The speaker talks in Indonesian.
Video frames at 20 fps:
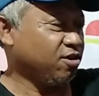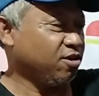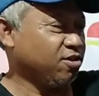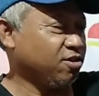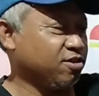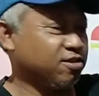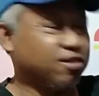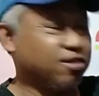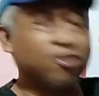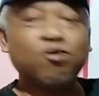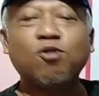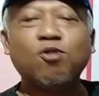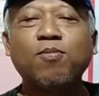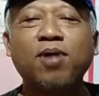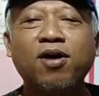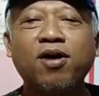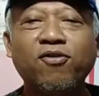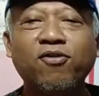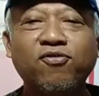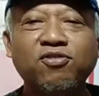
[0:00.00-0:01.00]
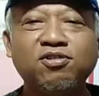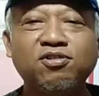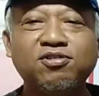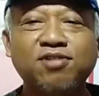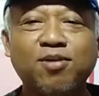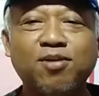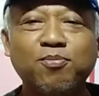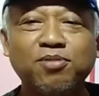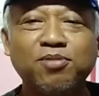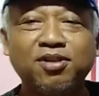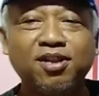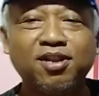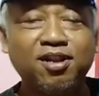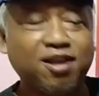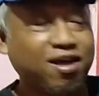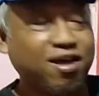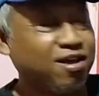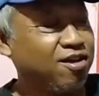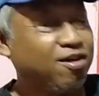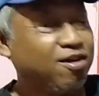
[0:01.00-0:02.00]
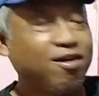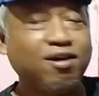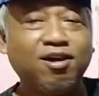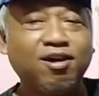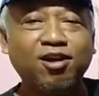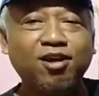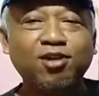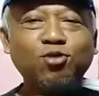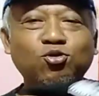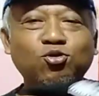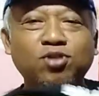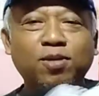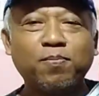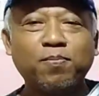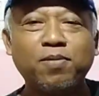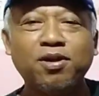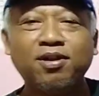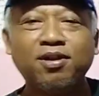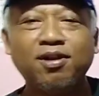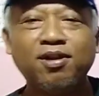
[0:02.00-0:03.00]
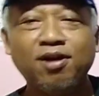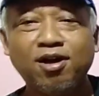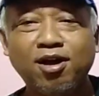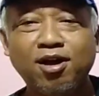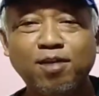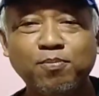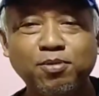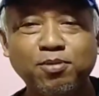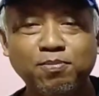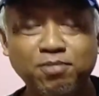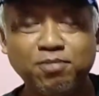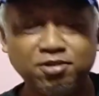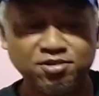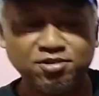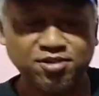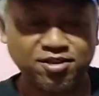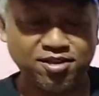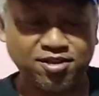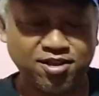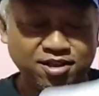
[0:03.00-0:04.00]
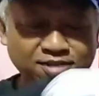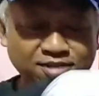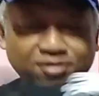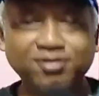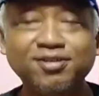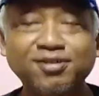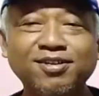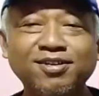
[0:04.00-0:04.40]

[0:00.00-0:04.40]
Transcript: istiqomah fi sabilillah ini ucapan Habib Rizik ya